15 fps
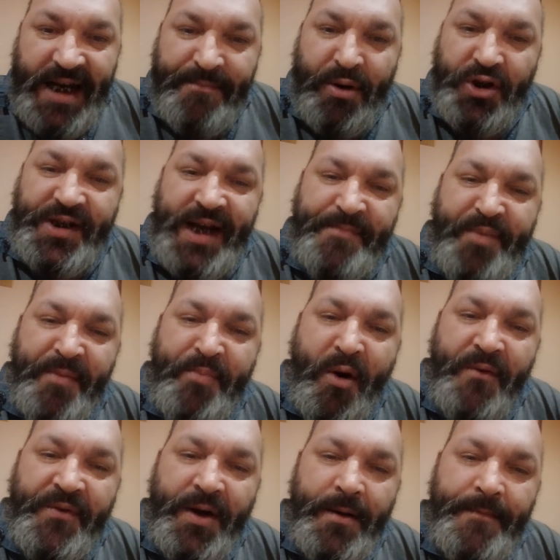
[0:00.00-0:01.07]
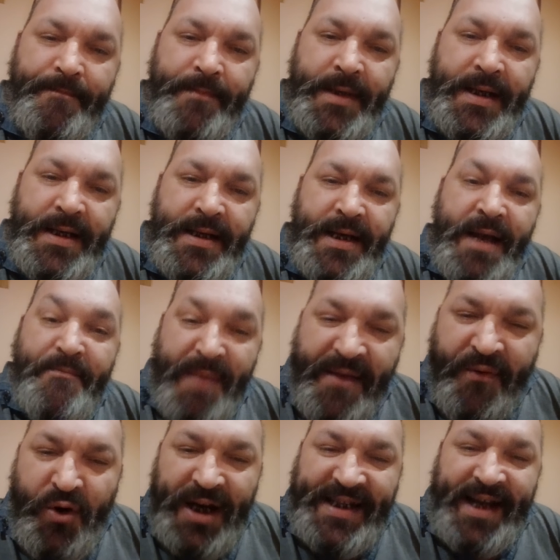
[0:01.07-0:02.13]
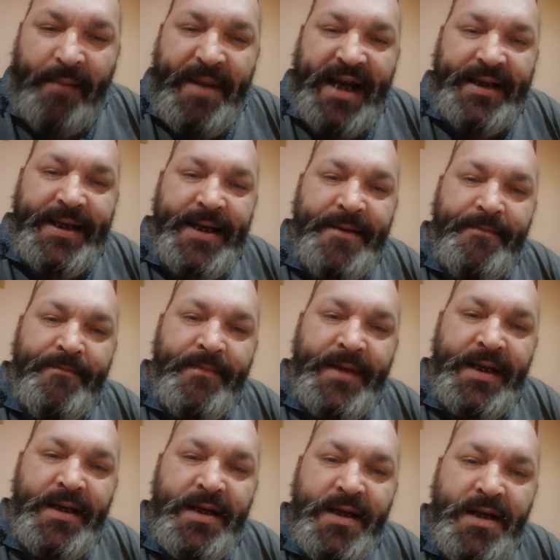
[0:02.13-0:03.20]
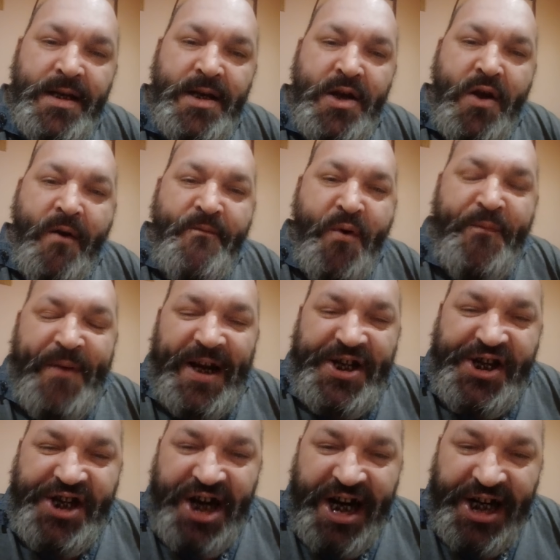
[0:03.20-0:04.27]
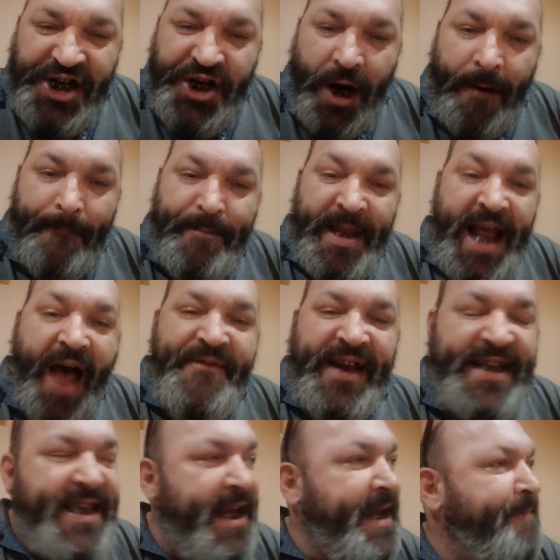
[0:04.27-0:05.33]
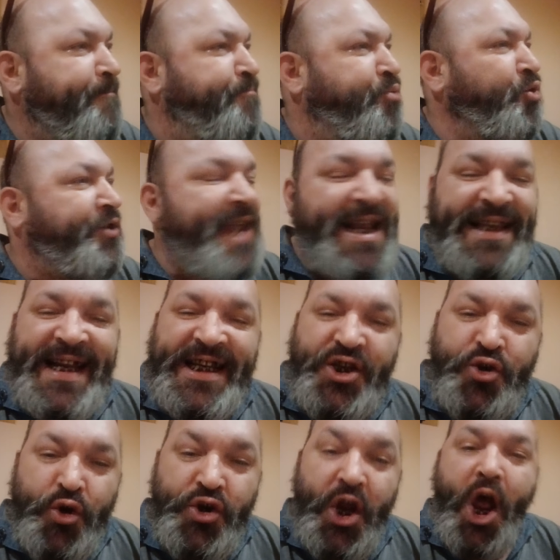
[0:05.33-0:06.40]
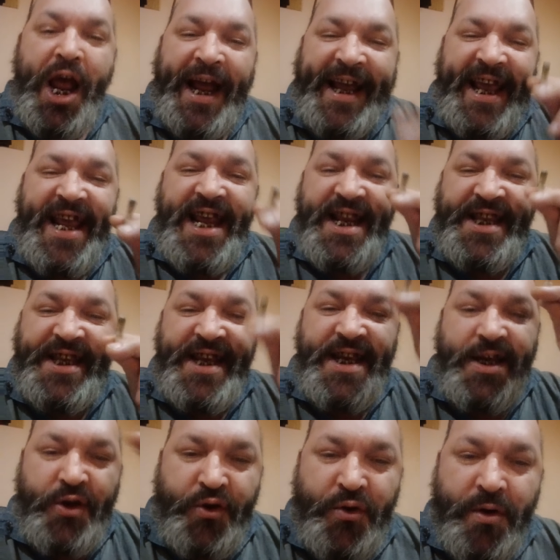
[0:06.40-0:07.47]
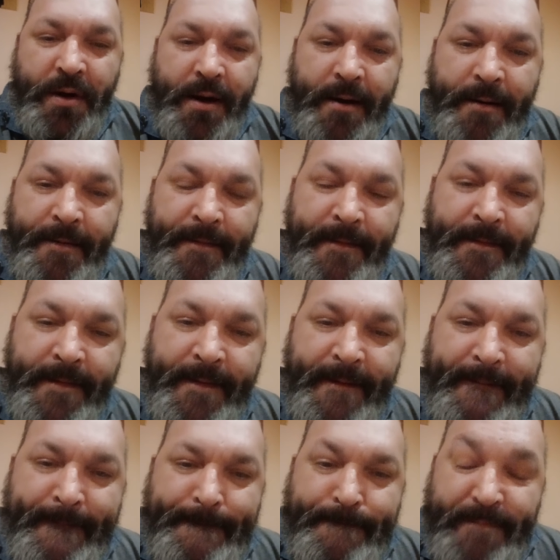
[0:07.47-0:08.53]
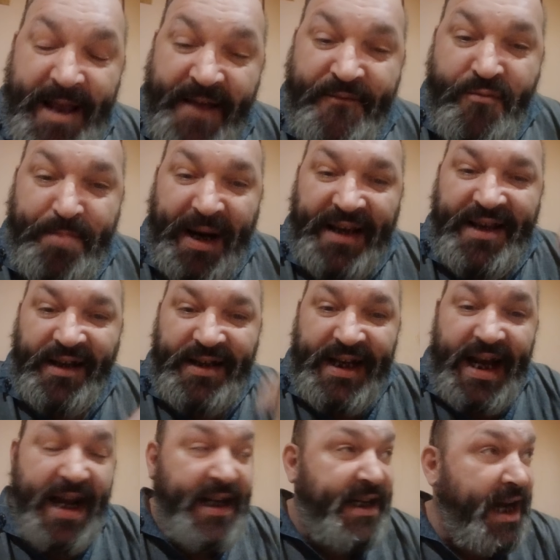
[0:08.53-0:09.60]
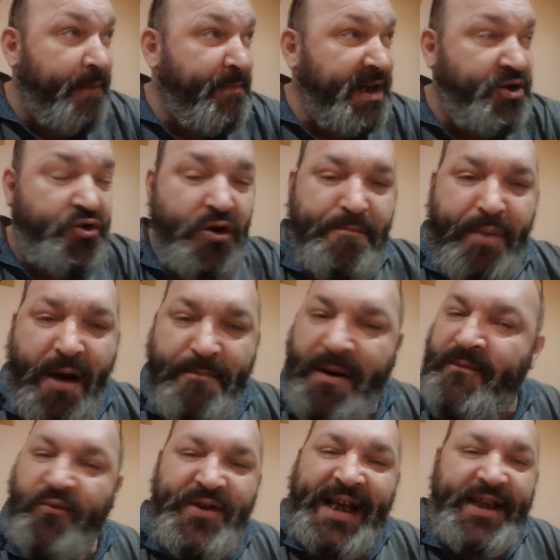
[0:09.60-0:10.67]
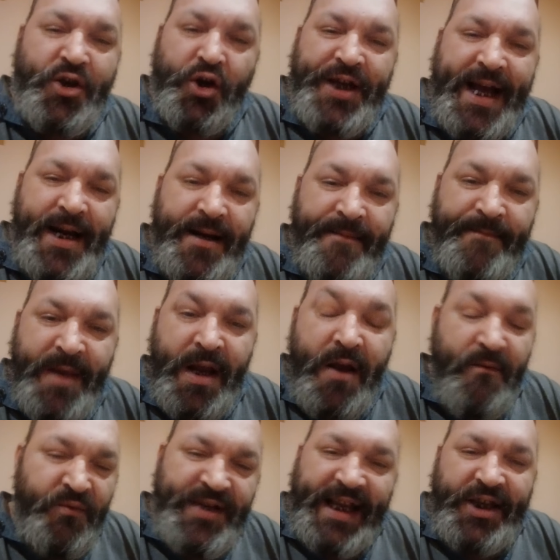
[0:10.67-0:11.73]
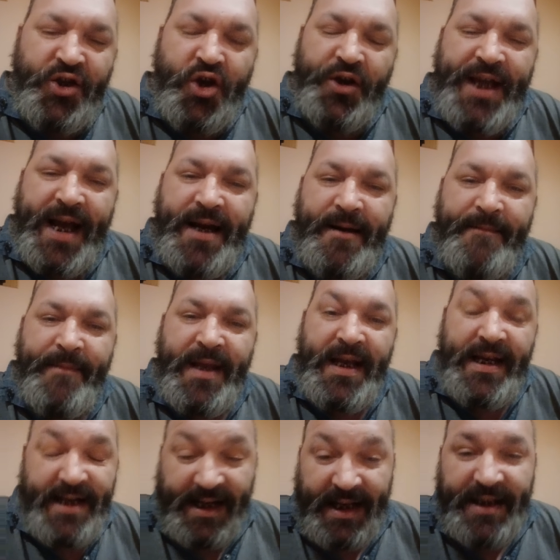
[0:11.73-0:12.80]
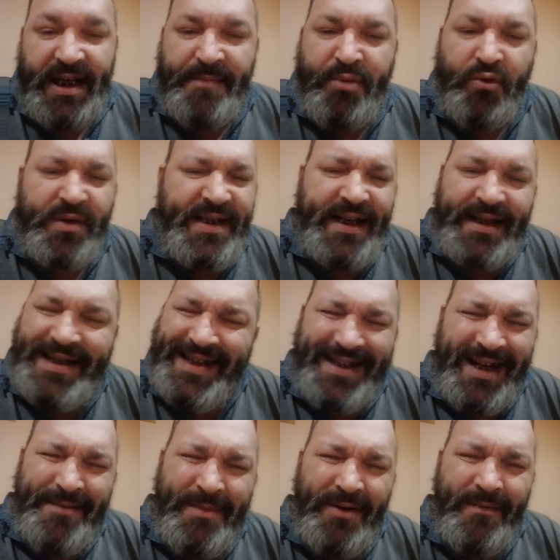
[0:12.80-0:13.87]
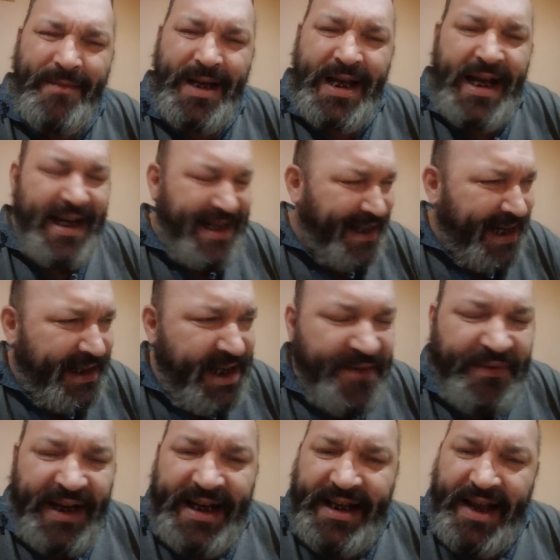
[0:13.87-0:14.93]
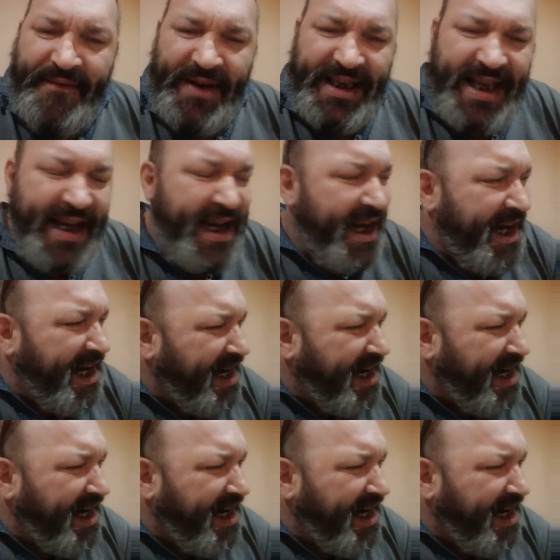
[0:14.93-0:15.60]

qui bossent, les plus pauvres. Mais vous les emmerdez. Vous faites chier les gens avec des putains d'excuses ridicules. Et vous prétendez être la masse du peuple. Vous êtes que dalle. Vous êtes que dalle. Il y en a des bons, certainement. Il y en a des vrais, avec des,